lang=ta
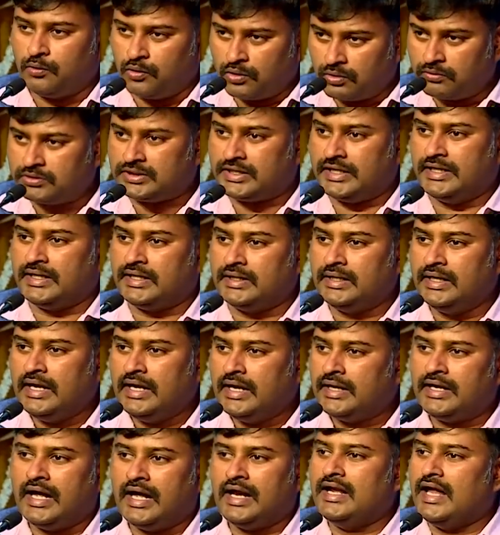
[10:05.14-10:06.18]
ஒருத்தர்
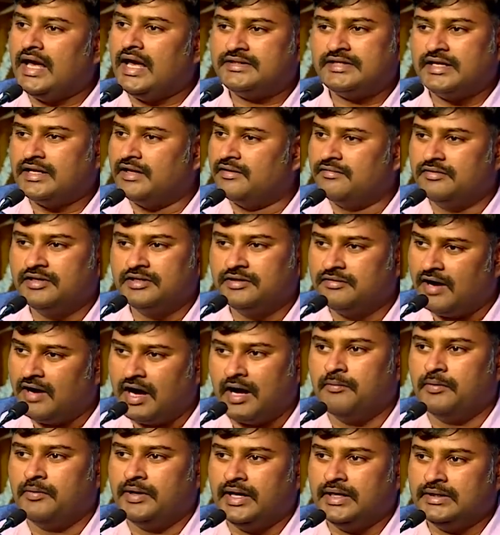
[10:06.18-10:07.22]
நல்ல ஆசிரியர் விருது வாங்க
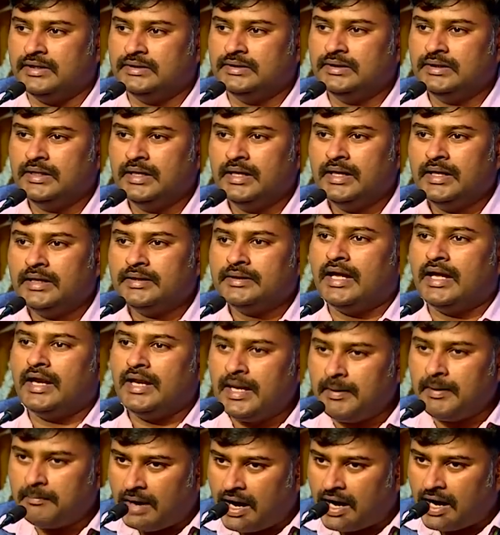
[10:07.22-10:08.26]
முடியாது நல்ல
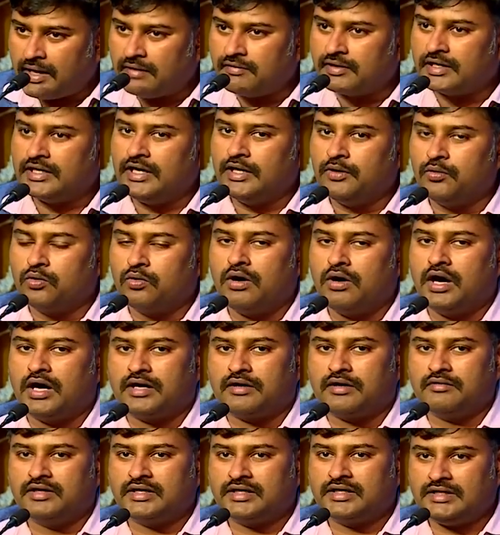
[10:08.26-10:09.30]
மாணவர்களை
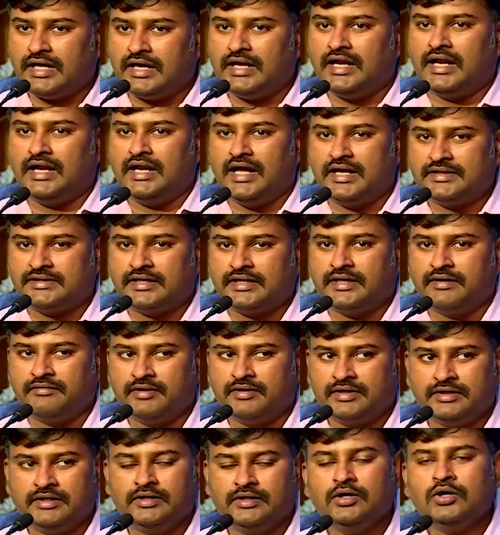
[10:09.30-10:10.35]
உருவாக்குறவருக்கு தான் நல்ல ஆசிரியர்
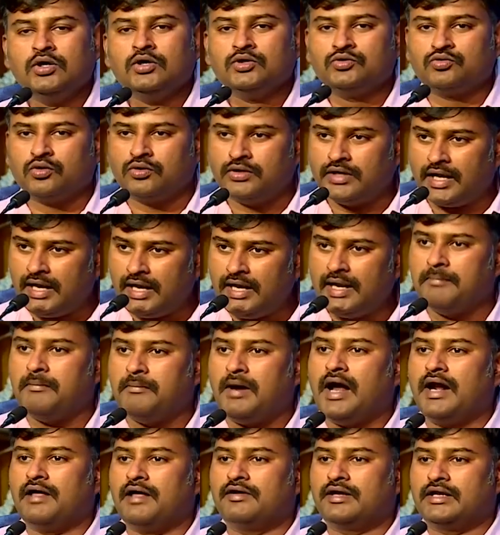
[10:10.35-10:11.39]
விருது ஸோ நல்ல
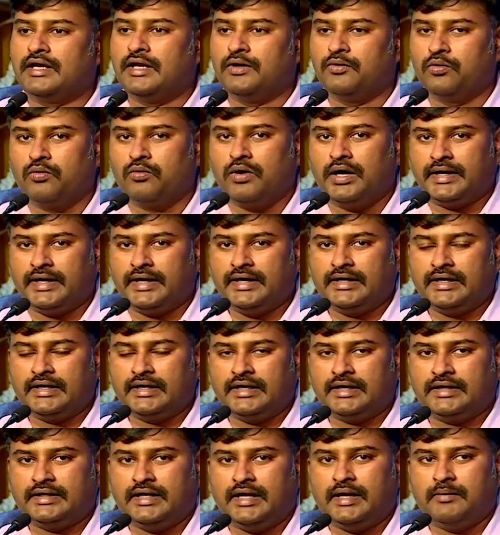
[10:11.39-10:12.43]
மாணவர்களை உருவாக்கிட்டு
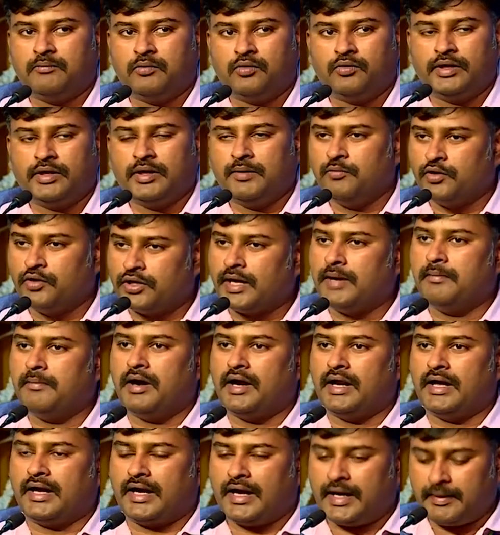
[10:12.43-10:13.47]
இருக்கிறதா நம்மளுடைய
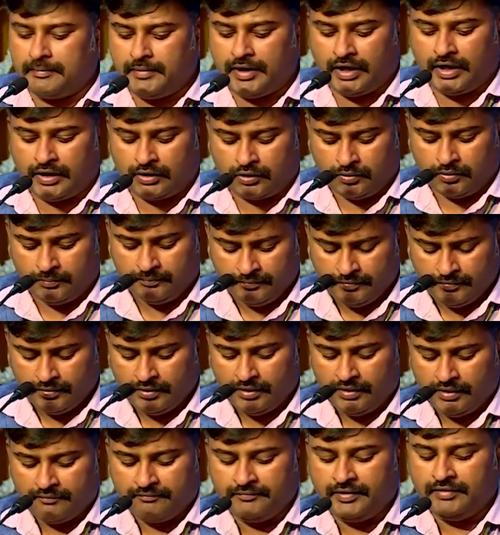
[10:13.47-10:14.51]
முக்கியமான கடமையாக இருக்கும்
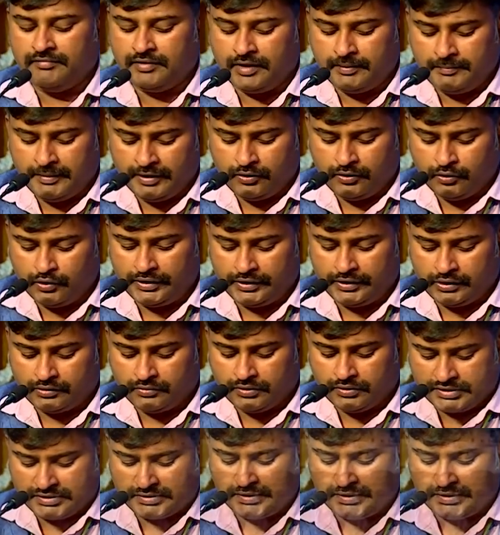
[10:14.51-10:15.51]
வி வில் பி டூயிங் டுவர்ட்ஸ்